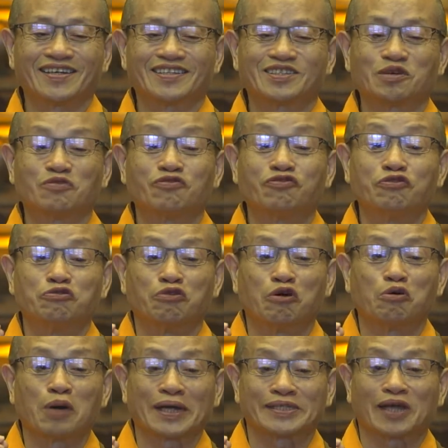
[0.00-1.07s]
就附佛
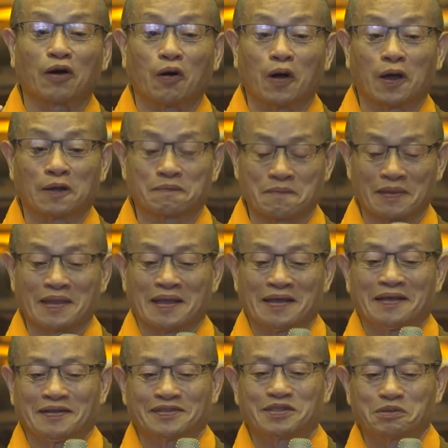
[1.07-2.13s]
外道，
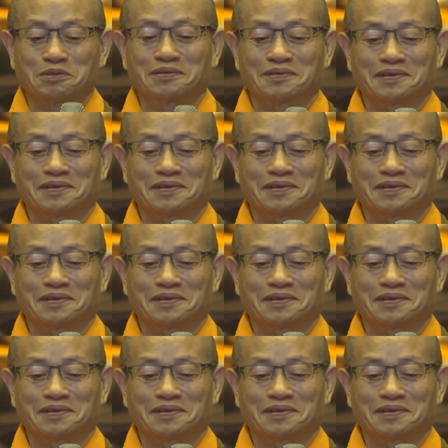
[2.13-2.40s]
这